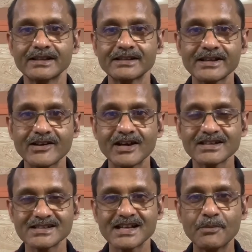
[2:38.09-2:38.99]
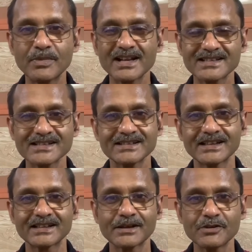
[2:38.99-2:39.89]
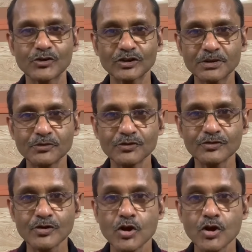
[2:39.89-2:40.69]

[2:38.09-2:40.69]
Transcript: দেওয়া যে নাম্বার আছে তাতে আপনি কথা বলুন